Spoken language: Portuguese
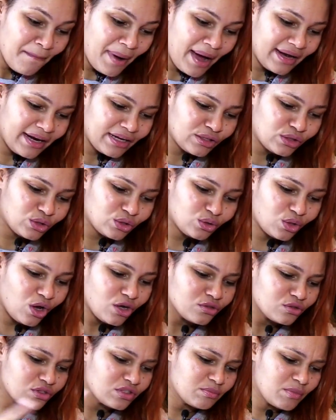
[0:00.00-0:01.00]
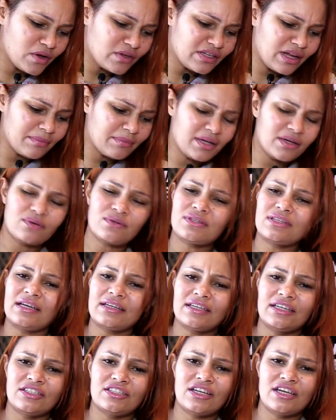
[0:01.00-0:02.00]
para todos os meus amigos
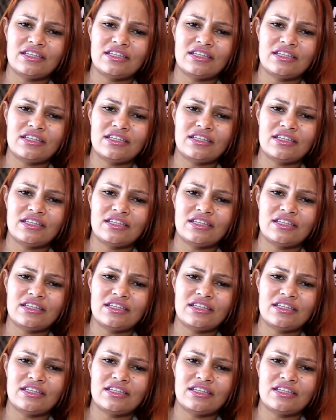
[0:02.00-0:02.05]
daqui de